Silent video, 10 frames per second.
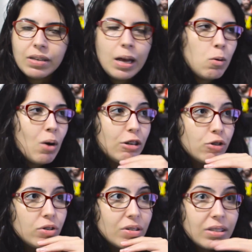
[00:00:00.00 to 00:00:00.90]
É, eu
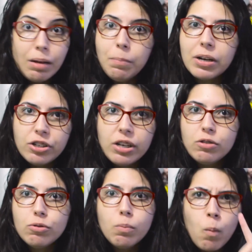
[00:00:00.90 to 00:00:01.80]
acho isso, eu sempre achei
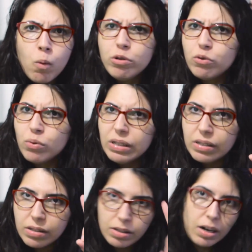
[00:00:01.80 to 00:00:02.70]
isso muito
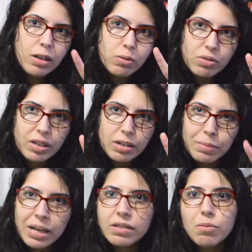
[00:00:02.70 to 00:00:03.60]
estranho nos
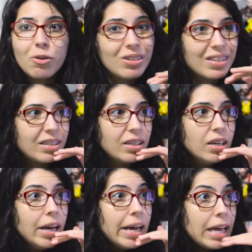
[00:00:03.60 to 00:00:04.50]
animes, é uma coisa que
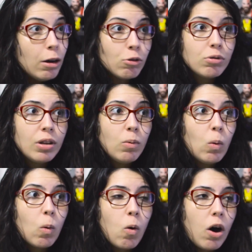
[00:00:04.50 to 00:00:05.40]
eu não
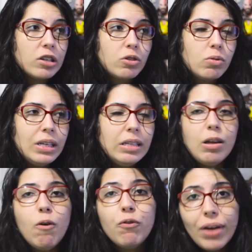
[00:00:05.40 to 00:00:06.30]
gosto. E
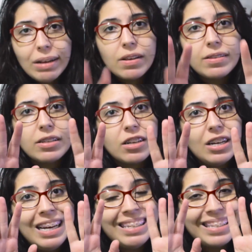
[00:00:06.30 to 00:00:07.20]
talvez eu esteja
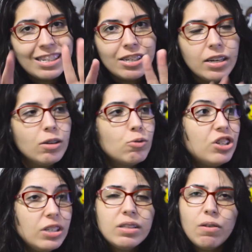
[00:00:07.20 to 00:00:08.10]
exagerando,
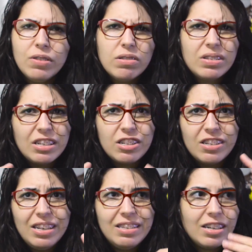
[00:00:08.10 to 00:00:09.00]
sim, talvez eu
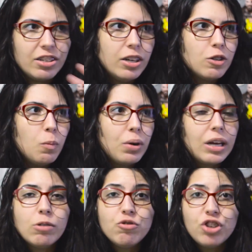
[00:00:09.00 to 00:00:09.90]
esteja exagerando,
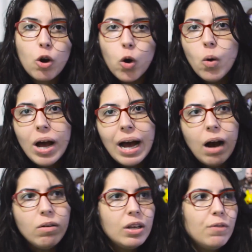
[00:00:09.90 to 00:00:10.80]
porque não chegou
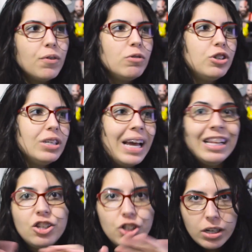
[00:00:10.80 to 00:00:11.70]
ao nível de
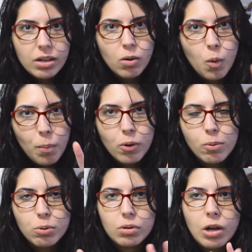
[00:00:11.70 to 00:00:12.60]
Eti, o
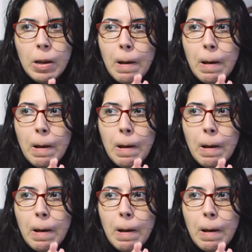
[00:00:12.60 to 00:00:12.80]
Boruto.